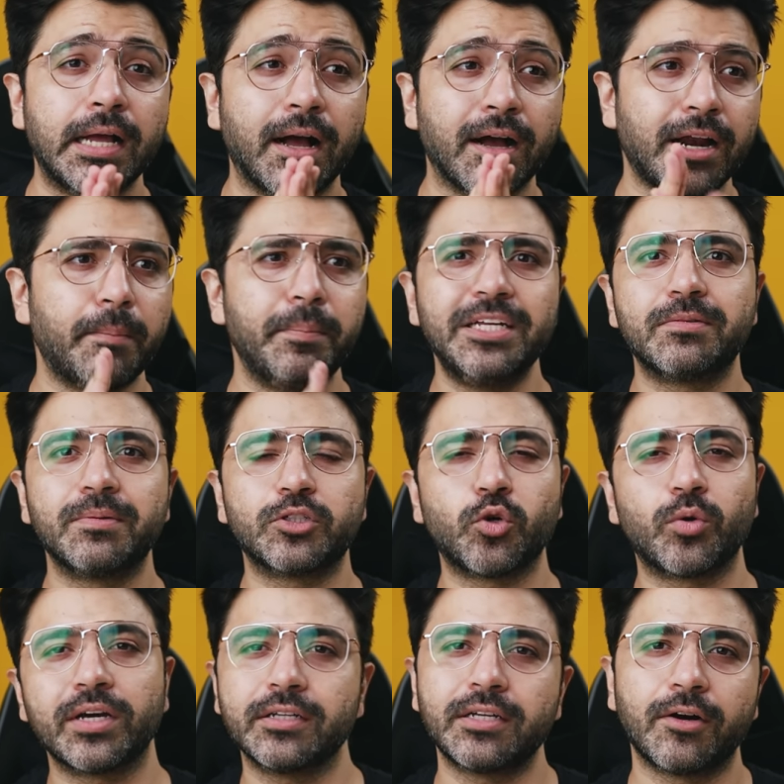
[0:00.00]
अगर आप बीच में
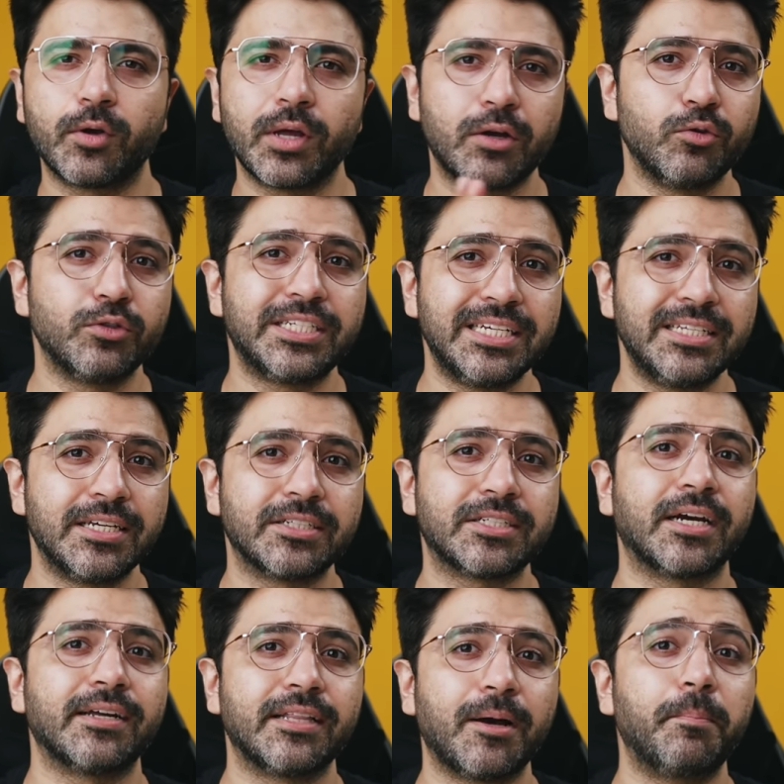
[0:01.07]
छोड़ के जाओगे कुछ चीज़ें
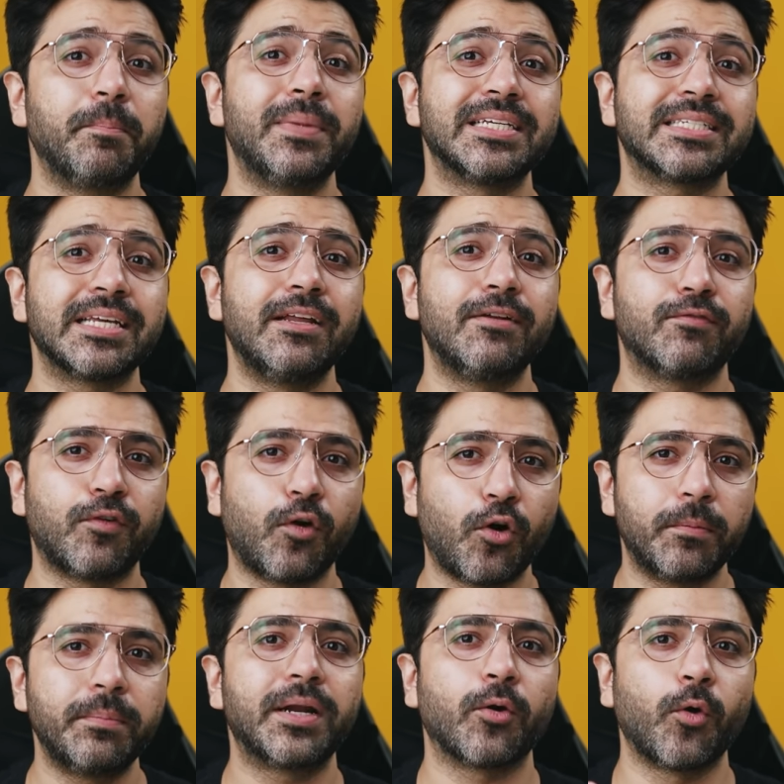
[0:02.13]
शायद आप मिस
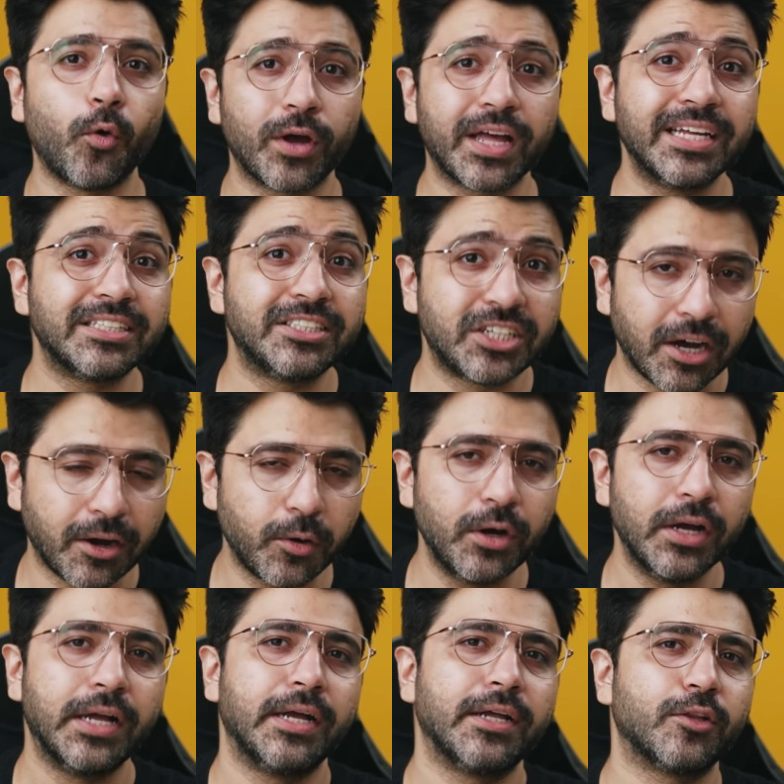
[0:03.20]
इन्फॉर्म्ड होके जाओ
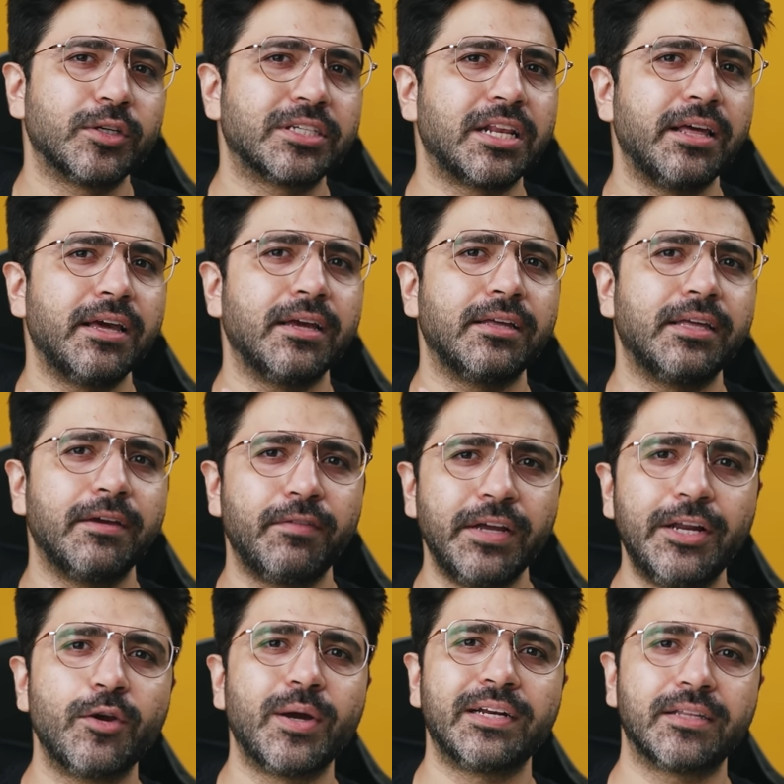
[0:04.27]
तो इसलिए ये
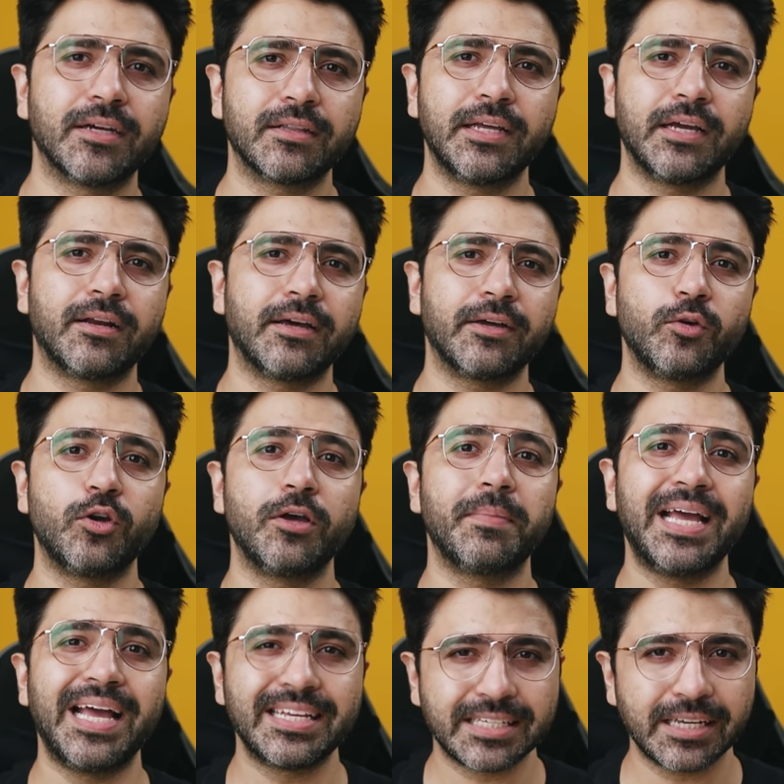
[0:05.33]
वीडियो एंड तक देखना क्योंकि
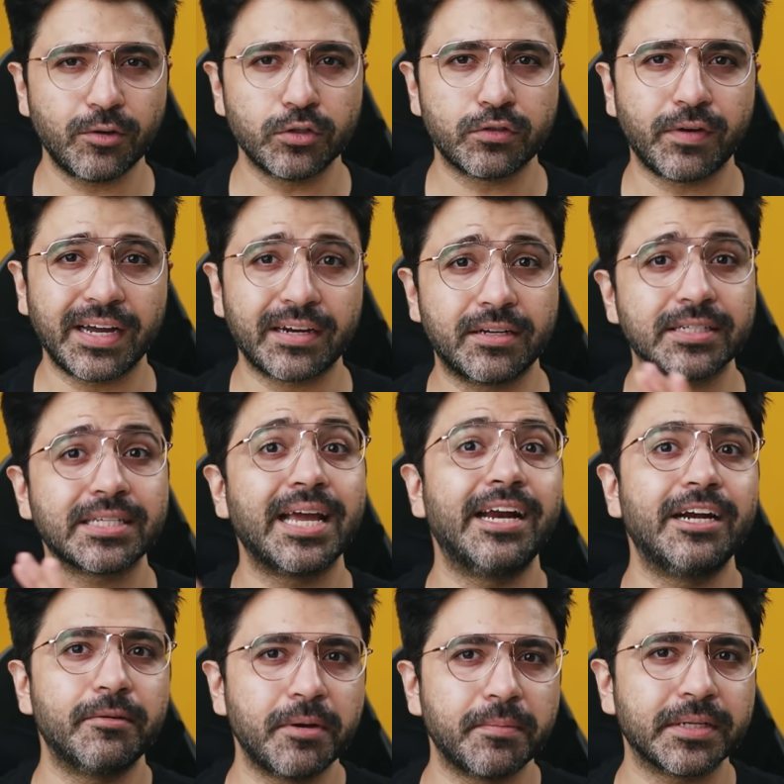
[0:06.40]
मैं ऐसे कुछ फैक्टर्स
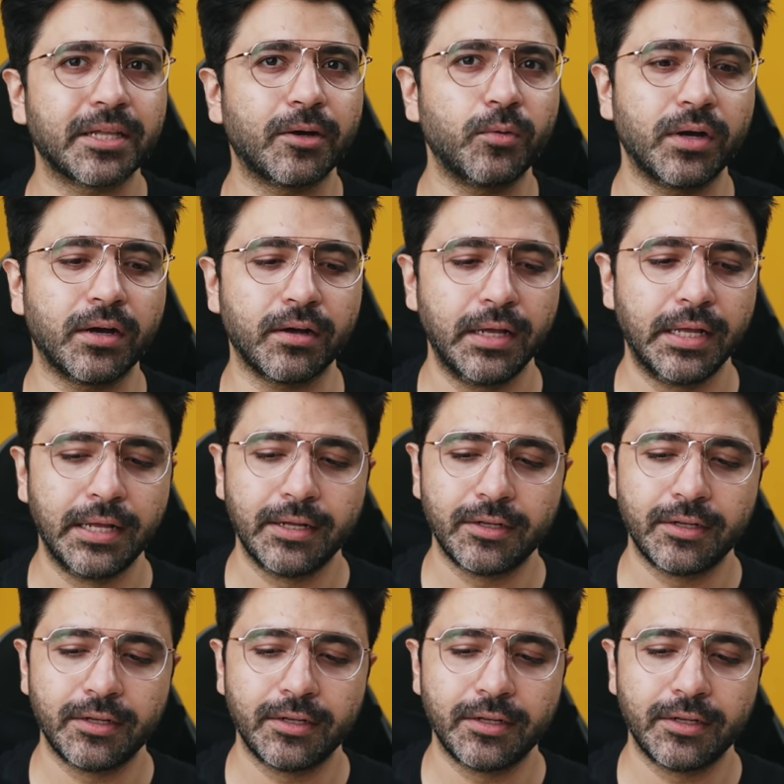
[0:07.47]
एंड में बताऊंगा